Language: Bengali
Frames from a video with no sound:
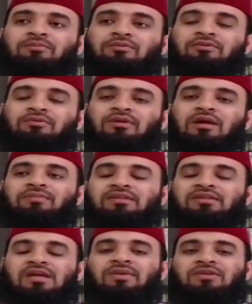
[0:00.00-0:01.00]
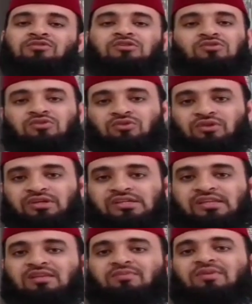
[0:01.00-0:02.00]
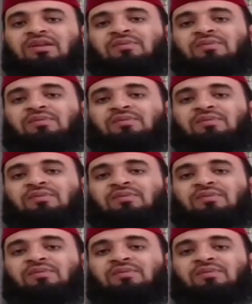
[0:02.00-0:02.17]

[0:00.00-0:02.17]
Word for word: আপনার জামা যদি ছোট হয়ে যায় তার মানে আপনার